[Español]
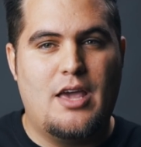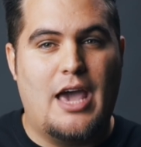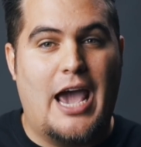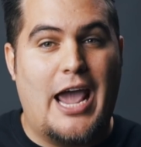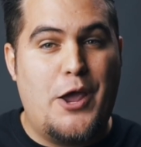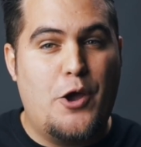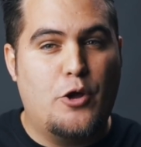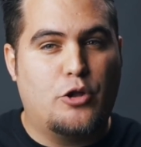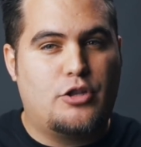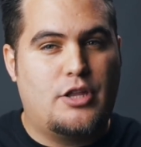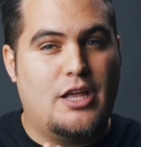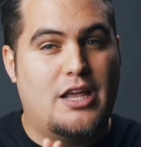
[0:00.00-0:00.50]

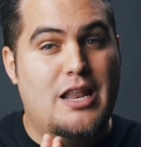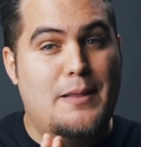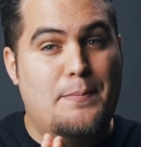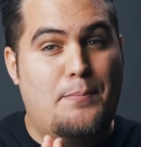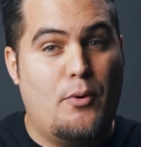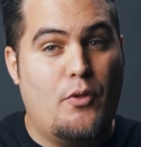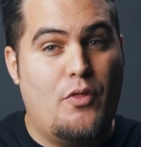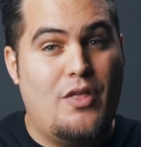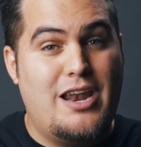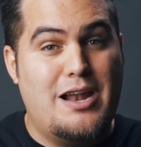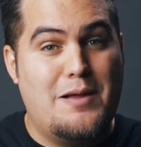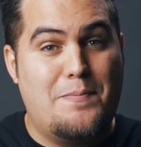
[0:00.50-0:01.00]
Ellos tienen
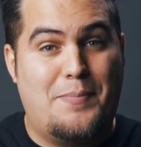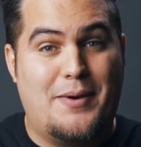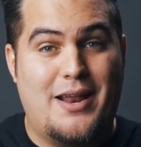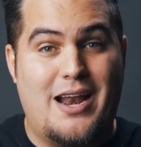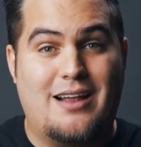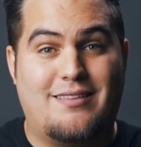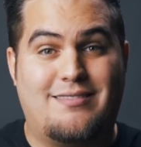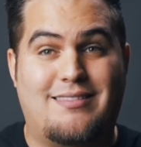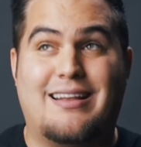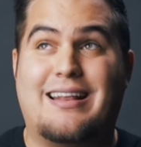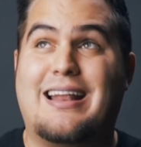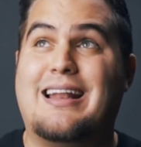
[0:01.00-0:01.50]
poderes
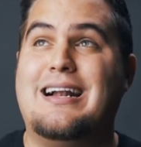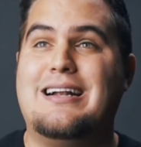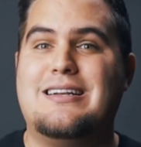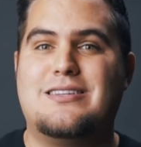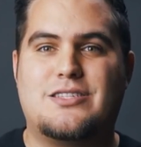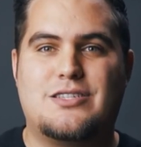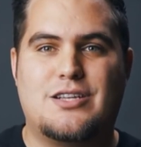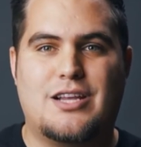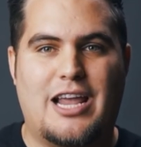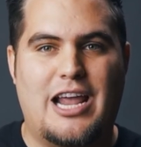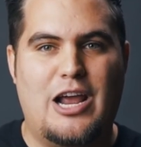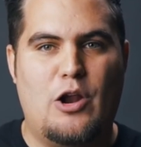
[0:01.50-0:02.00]
para cerrar el
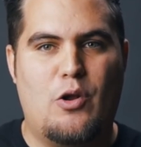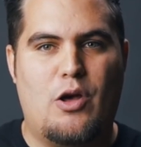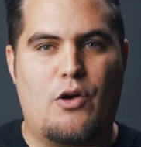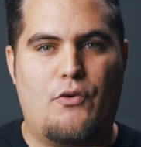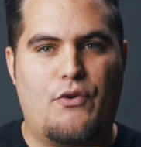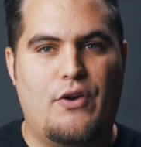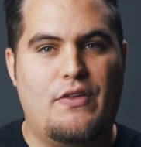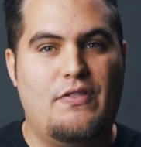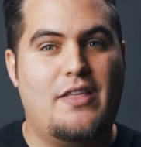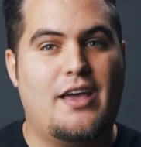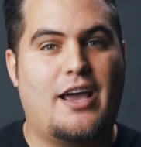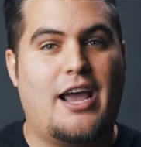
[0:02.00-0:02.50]
cielo a
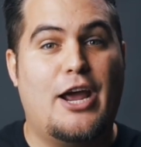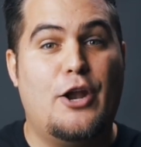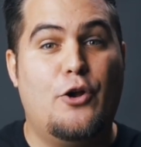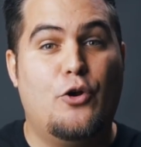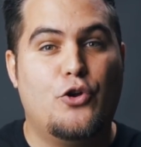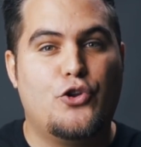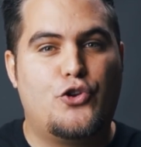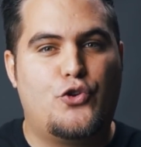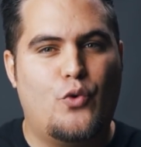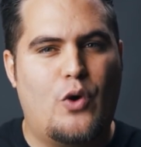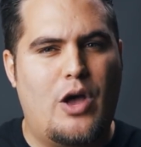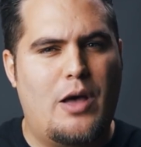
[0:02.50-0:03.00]
fin de que
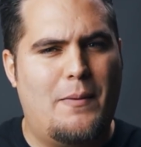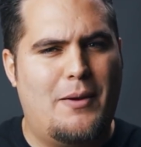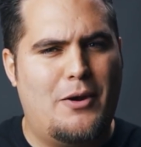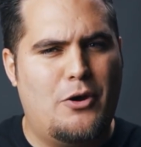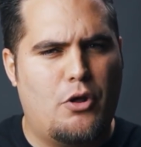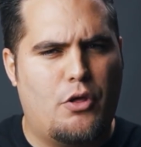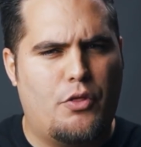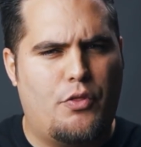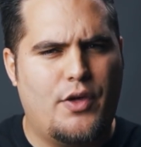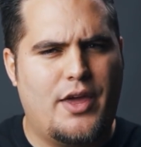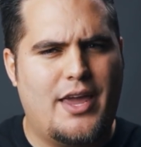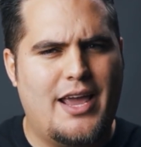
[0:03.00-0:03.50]
no llueva en
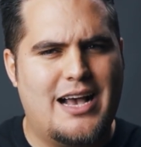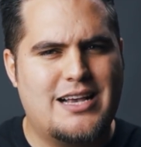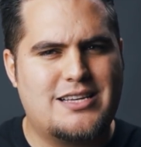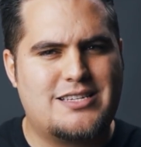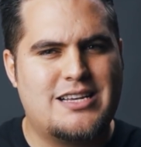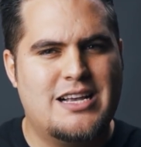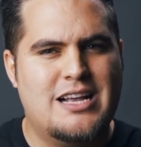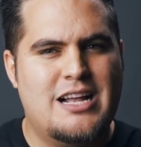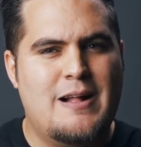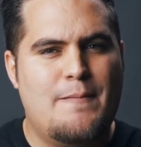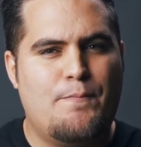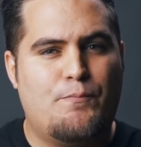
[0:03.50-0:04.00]
los
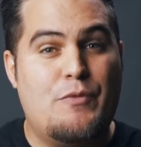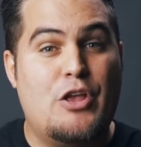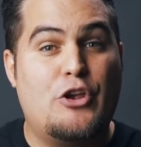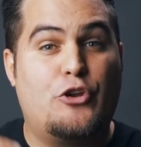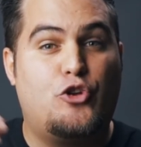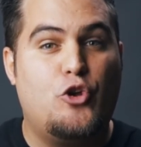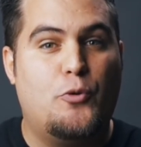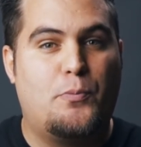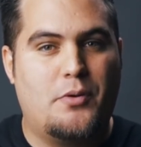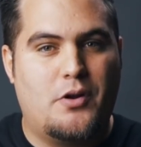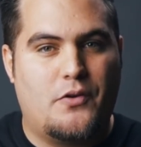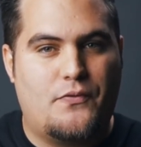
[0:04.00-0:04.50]
días de
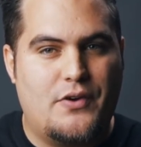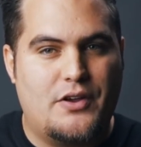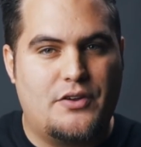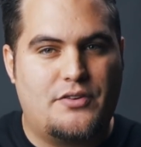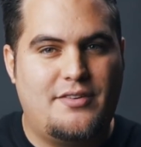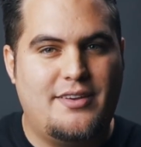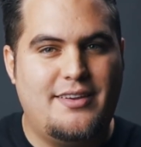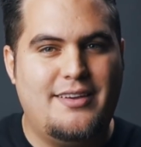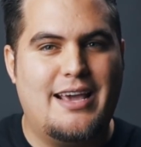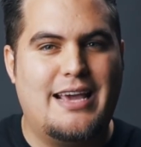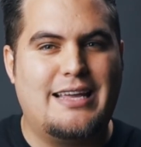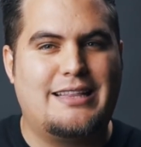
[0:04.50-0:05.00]
su
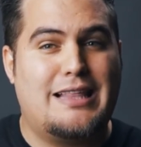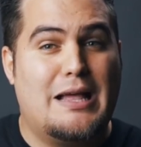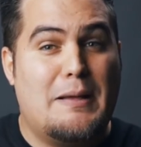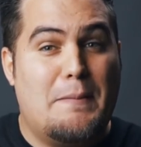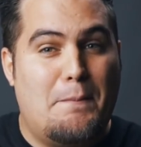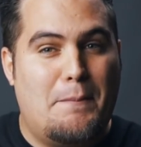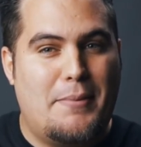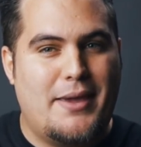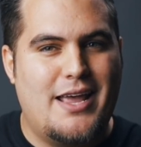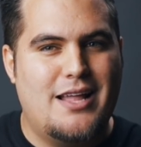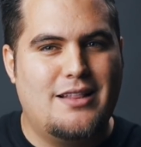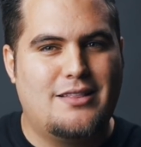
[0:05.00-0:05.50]
profecía y
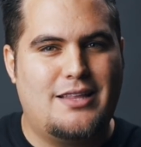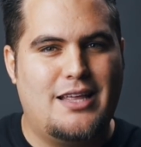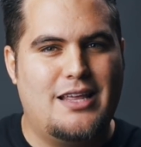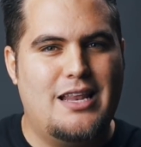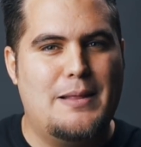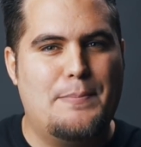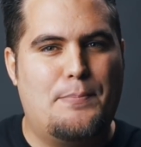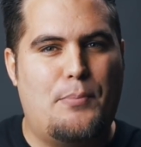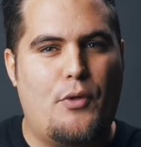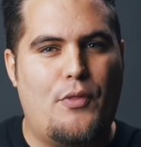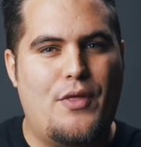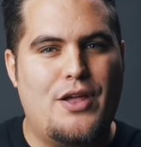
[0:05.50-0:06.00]
también
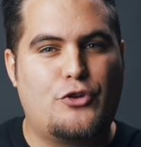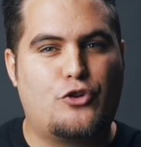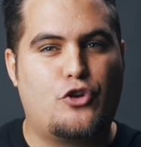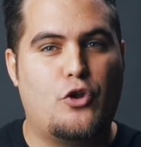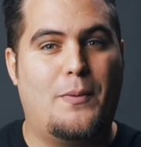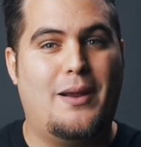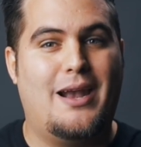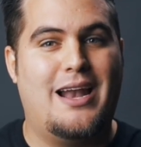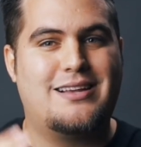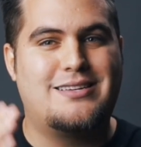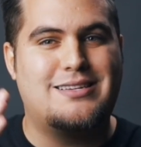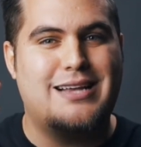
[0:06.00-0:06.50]
tienen poder
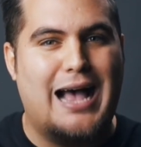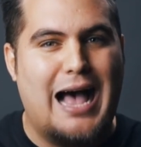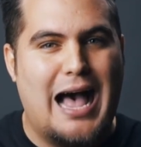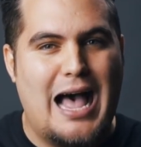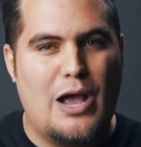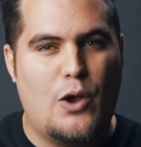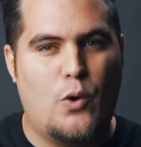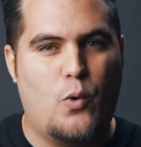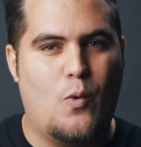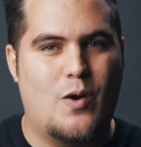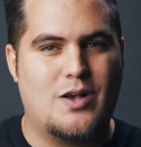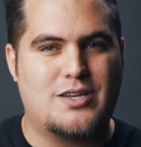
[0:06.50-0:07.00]
sobre las
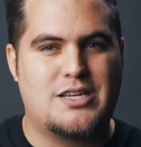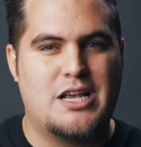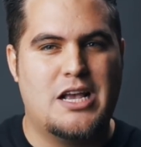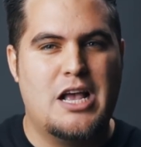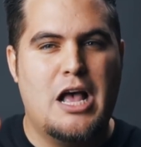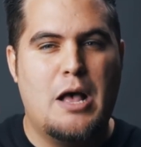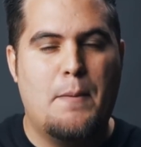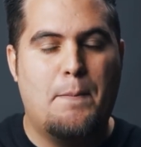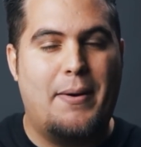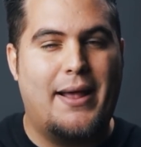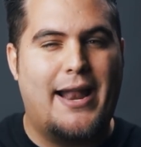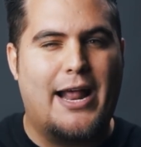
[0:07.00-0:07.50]
aguas
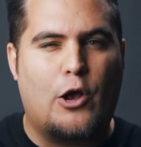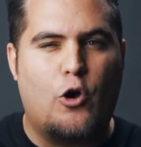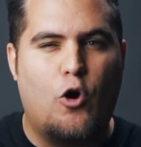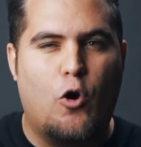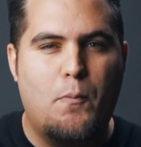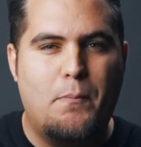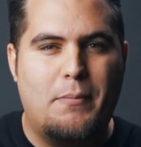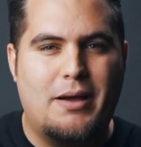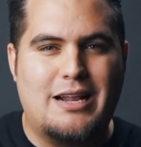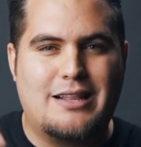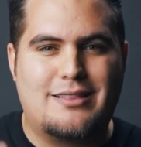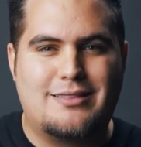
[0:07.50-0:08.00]
para
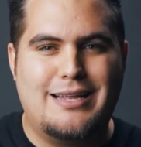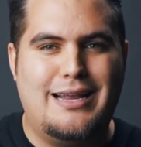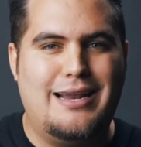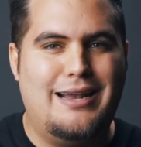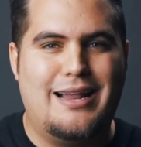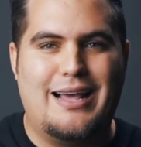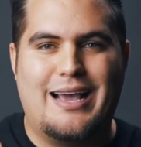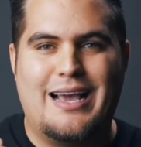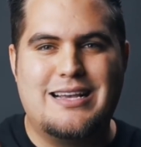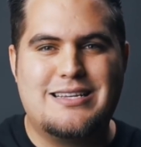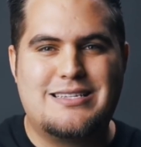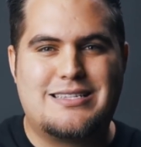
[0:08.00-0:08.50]

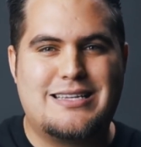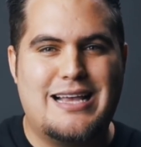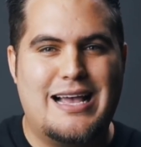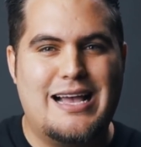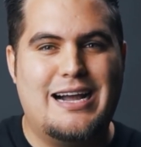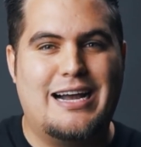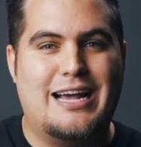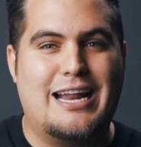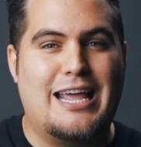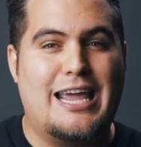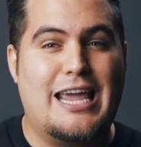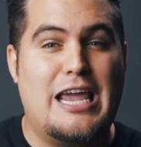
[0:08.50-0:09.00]
convertirlas en
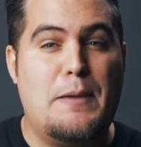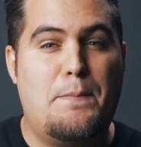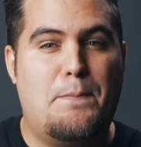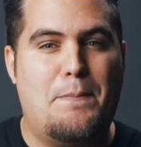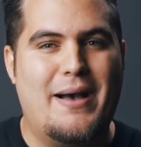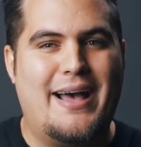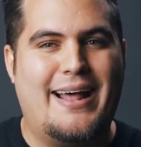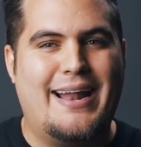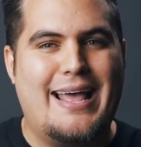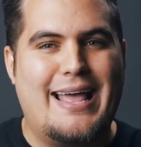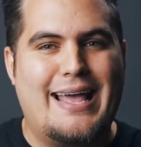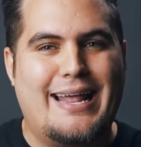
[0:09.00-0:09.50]
sangre y
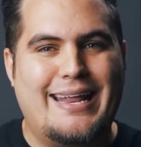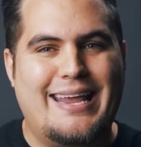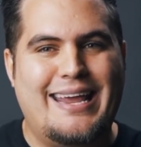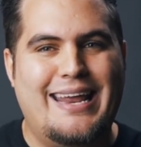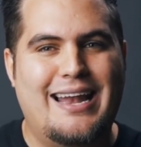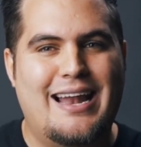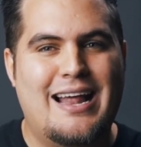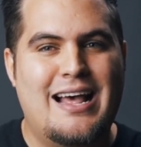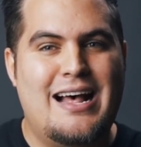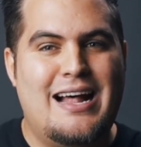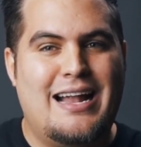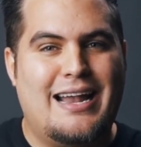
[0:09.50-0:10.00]
para
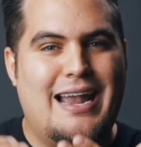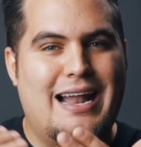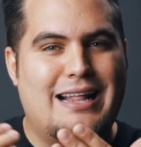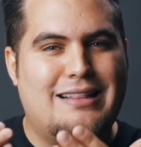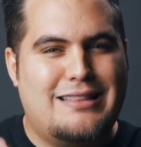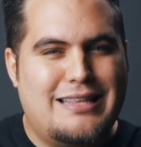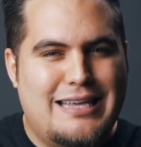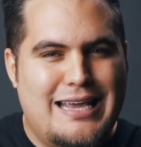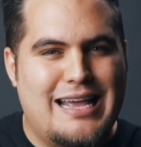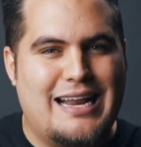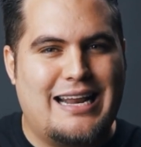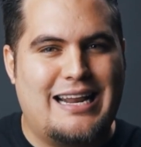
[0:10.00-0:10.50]
herir la
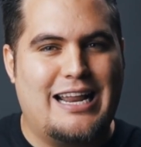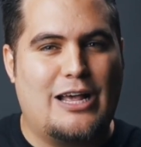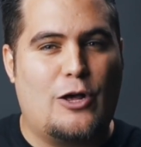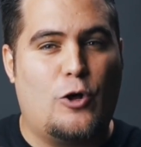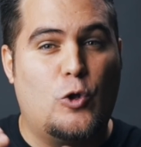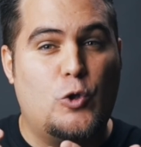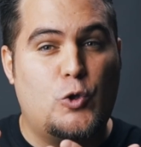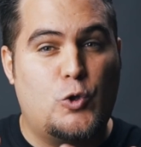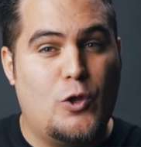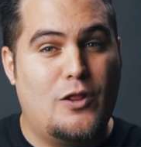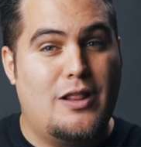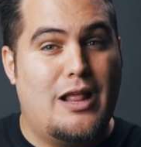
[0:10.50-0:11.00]
tierra
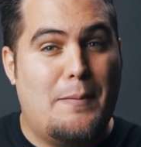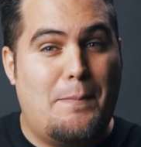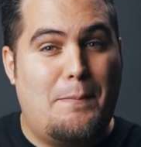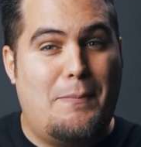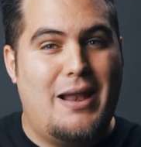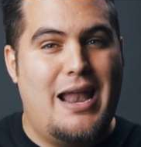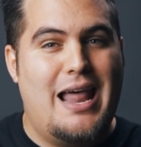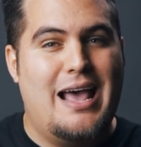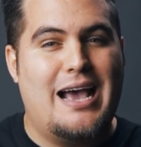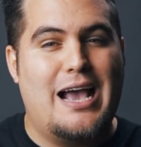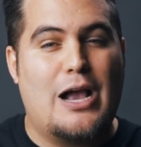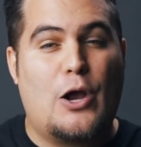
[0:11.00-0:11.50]
con toda
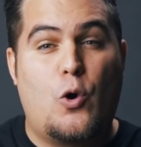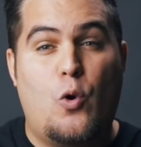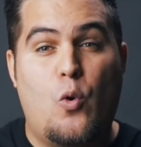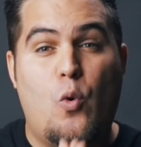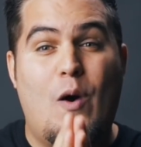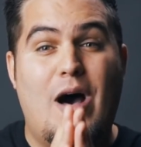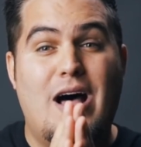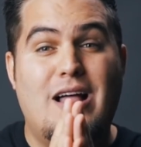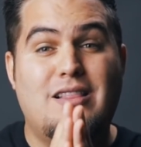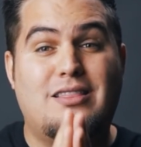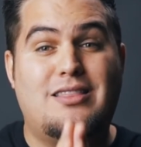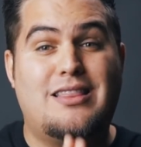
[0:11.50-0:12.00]
plaga
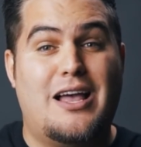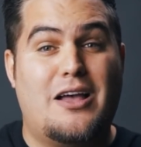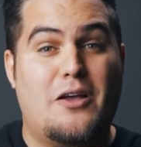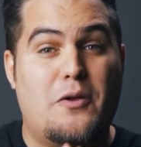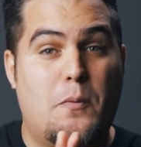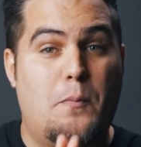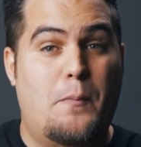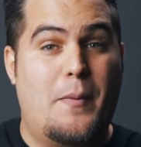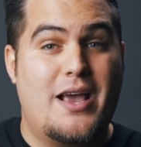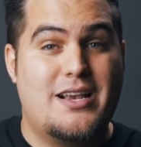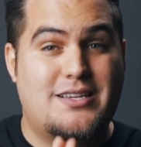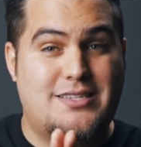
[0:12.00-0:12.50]

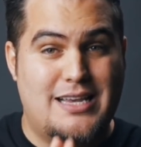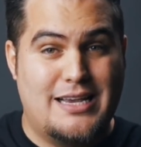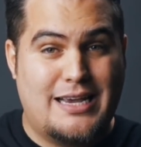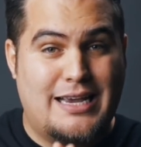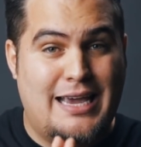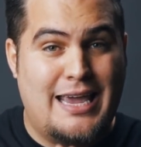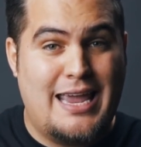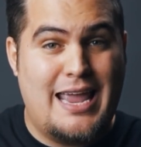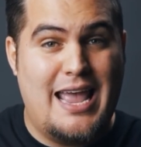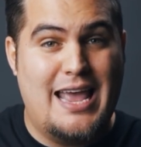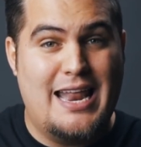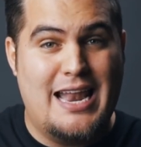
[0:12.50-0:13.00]
cuantas veces
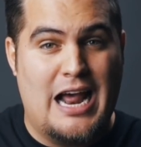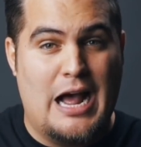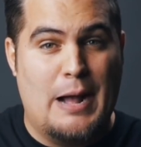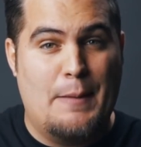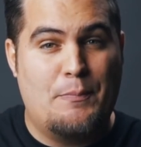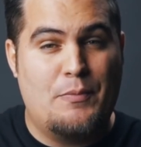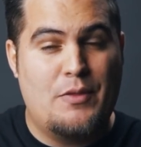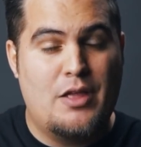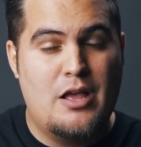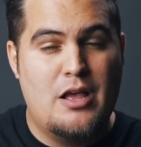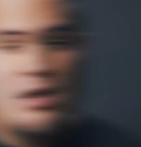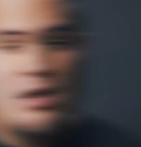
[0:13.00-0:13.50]
quieran.